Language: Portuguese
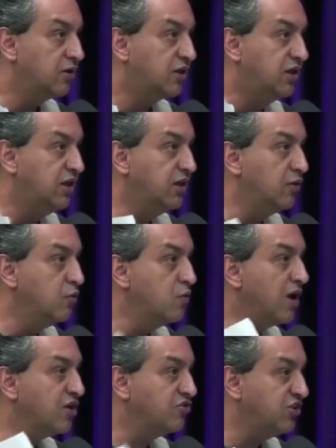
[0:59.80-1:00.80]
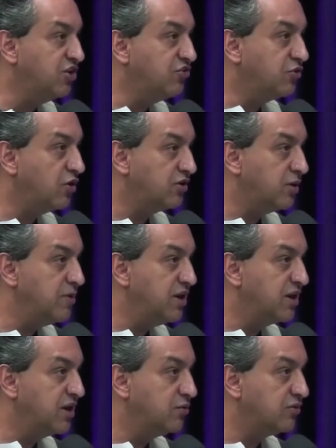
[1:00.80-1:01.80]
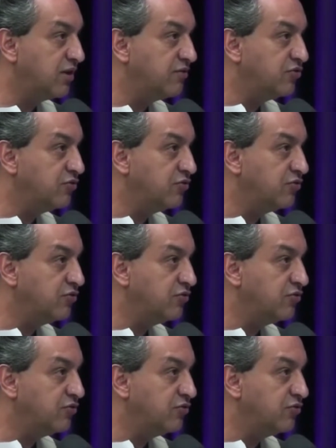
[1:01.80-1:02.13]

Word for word: que um agente norte-americano estava